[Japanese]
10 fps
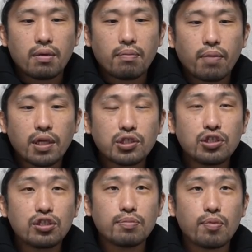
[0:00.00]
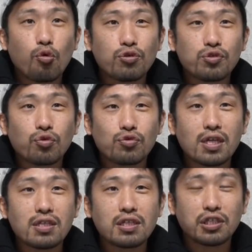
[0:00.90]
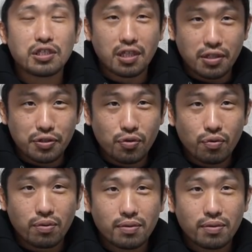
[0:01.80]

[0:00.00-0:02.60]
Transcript: マッチルームもここにどんどん参戦してきたんですよ、